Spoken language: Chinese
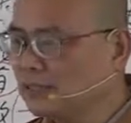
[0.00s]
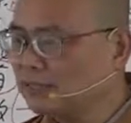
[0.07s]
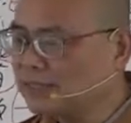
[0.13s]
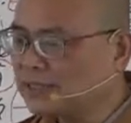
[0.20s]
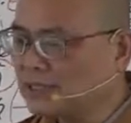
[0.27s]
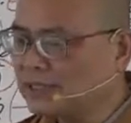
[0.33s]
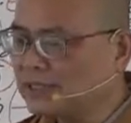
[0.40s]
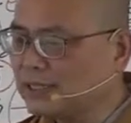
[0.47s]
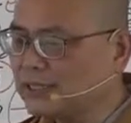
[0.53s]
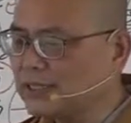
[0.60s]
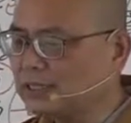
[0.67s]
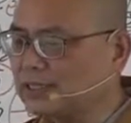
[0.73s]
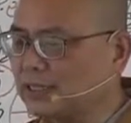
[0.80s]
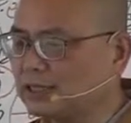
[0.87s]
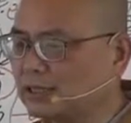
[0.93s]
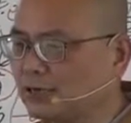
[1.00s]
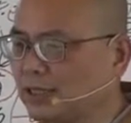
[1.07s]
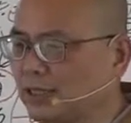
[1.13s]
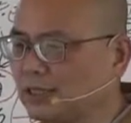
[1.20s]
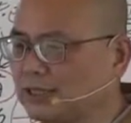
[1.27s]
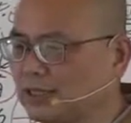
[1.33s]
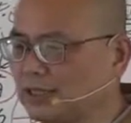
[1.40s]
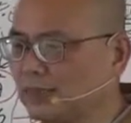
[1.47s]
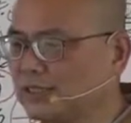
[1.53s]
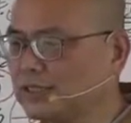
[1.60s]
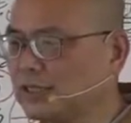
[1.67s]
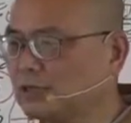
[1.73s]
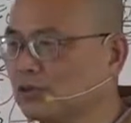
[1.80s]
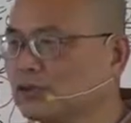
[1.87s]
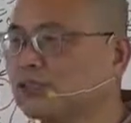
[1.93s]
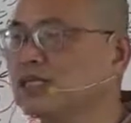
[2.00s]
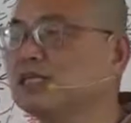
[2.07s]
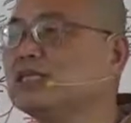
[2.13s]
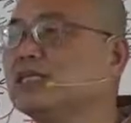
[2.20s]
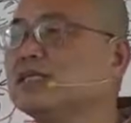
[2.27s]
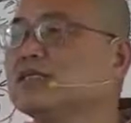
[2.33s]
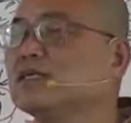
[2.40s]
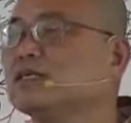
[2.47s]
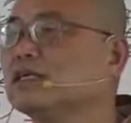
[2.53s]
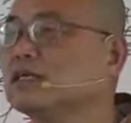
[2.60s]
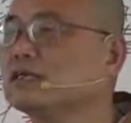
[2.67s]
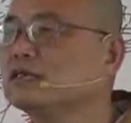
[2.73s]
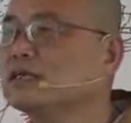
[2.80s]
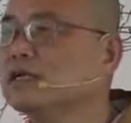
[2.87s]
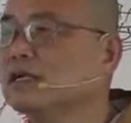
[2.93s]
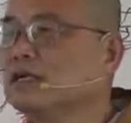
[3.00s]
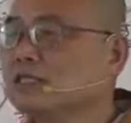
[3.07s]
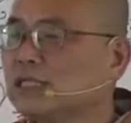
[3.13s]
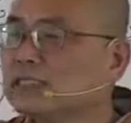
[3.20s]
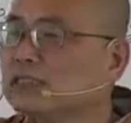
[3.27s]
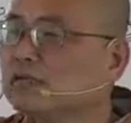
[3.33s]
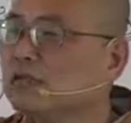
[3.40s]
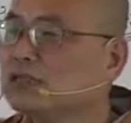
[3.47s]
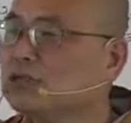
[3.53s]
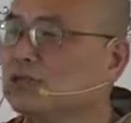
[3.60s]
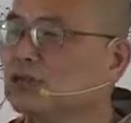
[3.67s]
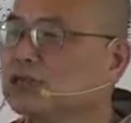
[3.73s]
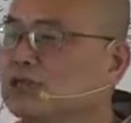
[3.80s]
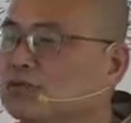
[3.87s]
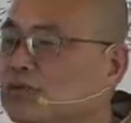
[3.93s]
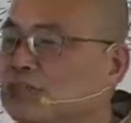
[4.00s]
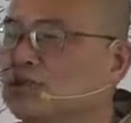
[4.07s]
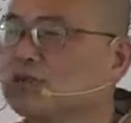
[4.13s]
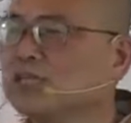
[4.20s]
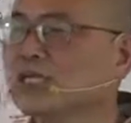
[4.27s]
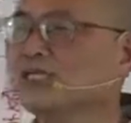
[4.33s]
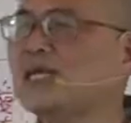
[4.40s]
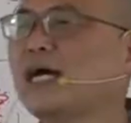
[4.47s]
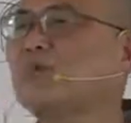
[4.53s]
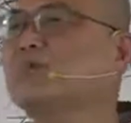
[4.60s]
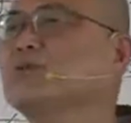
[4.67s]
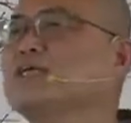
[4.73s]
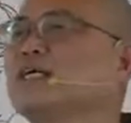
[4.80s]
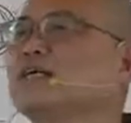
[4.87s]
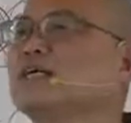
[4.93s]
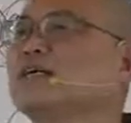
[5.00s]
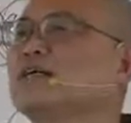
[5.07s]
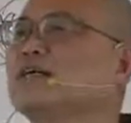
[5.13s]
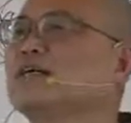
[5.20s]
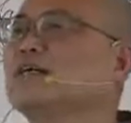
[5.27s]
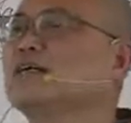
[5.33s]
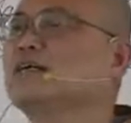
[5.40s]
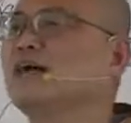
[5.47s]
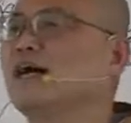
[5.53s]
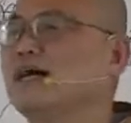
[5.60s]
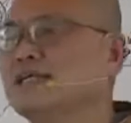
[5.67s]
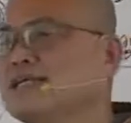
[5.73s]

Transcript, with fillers: 那么善业增长的话，基本上都是人天的业。但是会做人会做天还不一定，啊，